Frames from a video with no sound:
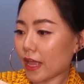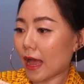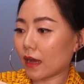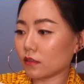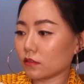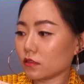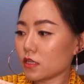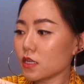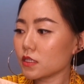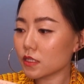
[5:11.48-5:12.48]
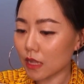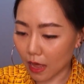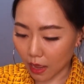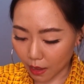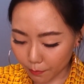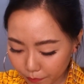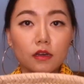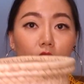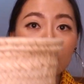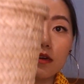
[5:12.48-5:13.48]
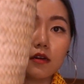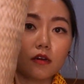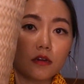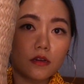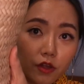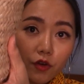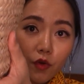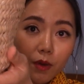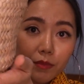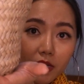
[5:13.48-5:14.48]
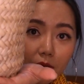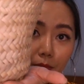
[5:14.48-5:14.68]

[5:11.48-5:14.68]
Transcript: อย่างที่3ก็คือด้วยความที่ก